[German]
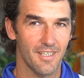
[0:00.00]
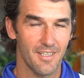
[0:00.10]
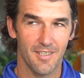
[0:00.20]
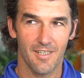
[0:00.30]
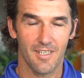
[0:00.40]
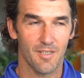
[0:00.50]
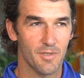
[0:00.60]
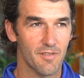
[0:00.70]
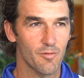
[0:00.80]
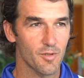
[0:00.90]
Idee eigentlich
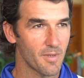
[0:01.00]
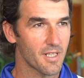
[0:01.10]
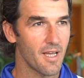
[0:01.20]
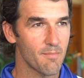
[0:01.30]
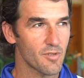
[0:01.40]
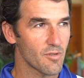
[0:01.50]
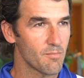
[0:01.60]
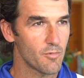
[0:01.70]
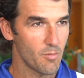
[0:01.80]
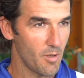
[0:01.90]
mit den Fußballcamps oder
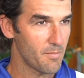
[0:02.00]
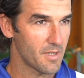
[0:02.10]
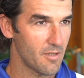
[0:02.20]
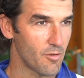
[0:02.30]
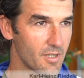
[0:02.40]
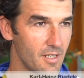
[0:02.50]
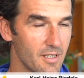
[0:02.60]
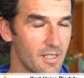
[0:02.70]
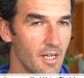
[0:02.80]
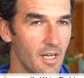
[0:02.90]
überhaupt mit der
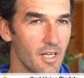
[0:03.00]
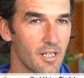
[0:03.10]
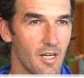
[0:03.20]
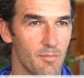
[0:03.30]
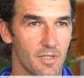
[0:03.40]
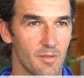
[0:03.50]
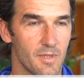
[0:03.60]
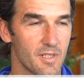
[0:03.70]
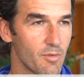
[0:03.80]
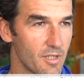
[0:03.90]
Hotellerie kam er
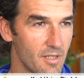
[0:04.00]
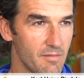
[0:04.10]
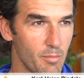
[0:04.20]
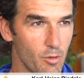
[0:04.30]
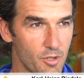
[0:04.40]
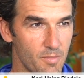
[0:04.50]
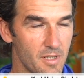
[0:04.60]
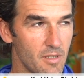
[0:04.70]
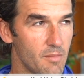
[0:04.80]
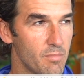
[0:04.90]
damals, wo ich in Liverpool
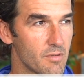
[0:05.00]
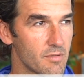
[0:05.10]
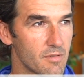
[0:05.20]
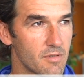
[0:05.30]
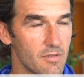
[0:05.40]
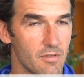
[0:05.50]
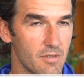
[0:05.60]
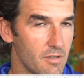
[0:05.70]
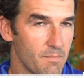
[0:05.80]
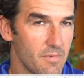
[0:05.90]
gespielt habe. Und äh,
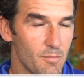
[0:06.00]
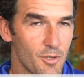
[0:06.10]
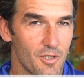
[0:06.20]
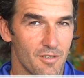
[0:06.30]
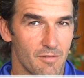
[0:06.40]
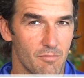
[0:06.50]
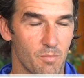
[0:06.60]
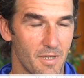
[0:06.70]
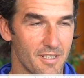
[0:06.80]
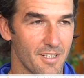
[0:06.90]
ich habe immer schon
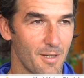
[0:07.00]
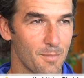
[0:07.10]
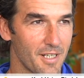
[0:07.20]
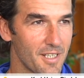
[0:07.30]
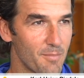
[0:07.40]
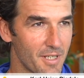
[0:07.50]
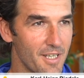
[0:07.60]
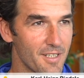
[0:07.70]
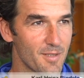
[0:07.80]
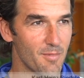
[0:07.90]
Spaß daran gehabt, eigentlich mit
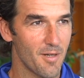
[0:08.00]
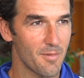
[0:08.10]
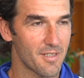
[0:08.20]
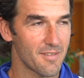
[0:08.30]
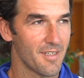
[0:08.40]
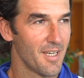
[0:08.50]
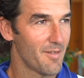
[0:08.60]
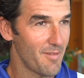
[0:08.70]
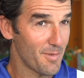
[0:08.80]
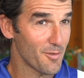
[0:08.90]
Kindern zu arbeiten,
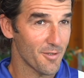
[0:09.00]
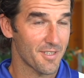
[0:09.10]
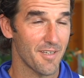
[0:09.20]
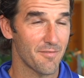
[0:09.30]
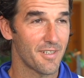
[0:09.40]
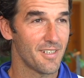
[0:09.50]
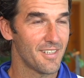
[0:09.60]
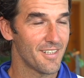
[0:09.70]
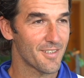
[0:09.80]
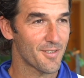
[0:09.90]
wenn man doch sehr viel
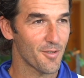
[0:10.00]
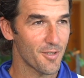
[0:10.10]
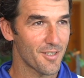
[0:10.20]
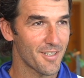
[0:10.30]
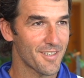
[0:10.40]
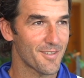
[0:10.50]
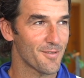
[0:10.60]
äh, zurückkriegt.